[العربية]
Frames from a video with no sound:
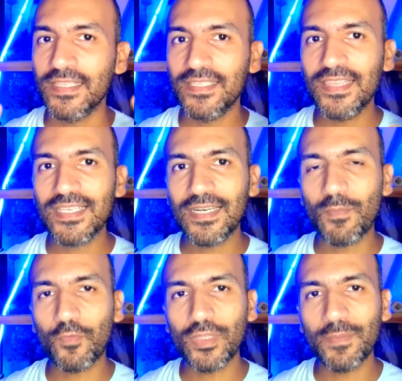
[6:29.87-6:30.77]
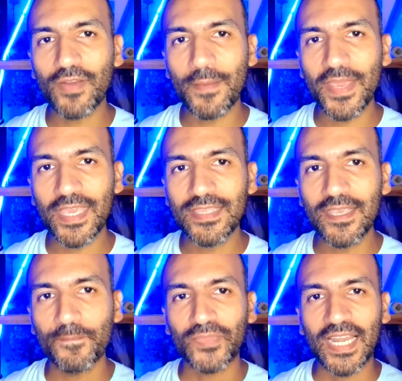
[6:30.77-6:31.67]
دي الناس اللي المفروض تبقى في الاماكن
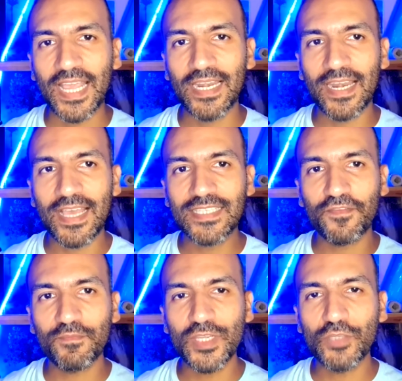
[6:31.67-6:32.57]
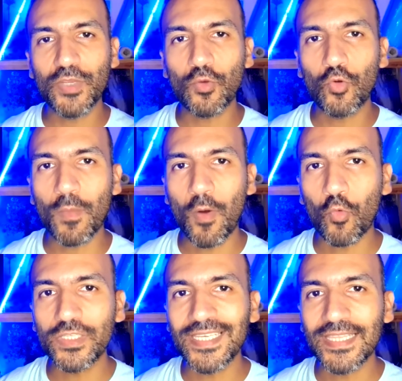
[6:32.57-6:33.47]
دي لكن للاسف مش بيكونوا
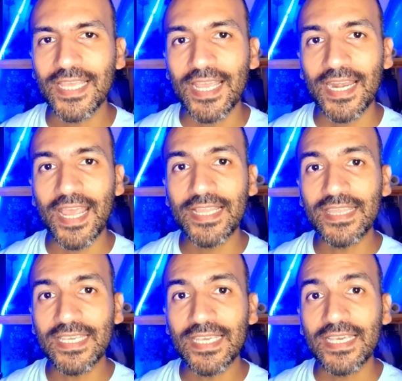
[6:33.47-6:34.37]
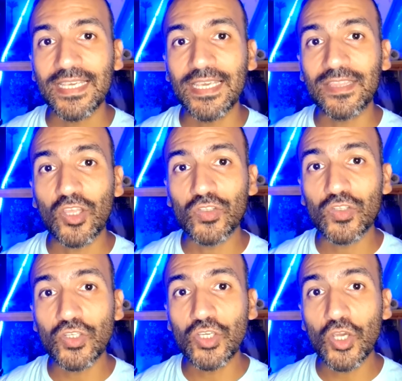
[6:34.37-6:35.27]
موجودين لان
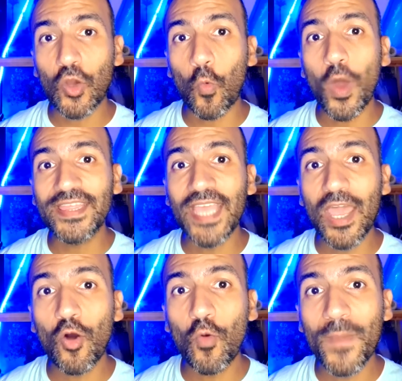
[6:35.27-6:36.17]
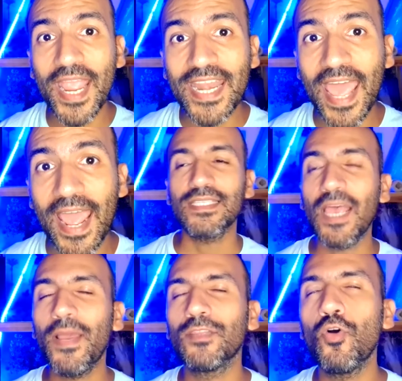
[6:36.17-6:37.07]
التنسيق وداهم هنا
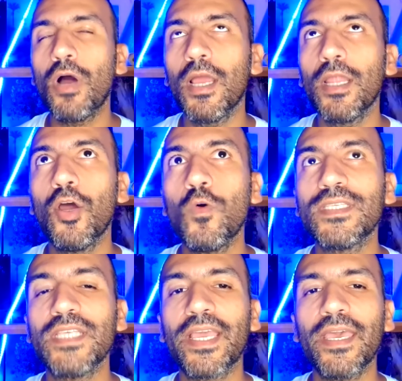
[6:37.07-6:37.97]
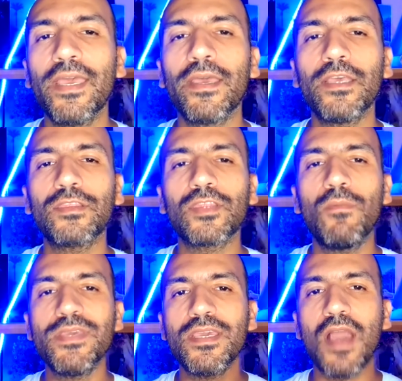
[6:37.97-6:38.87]
سابع نوع اللي هو الذكاء
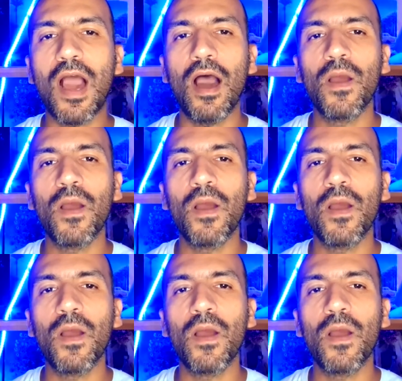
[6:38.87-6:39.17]
الطبيعي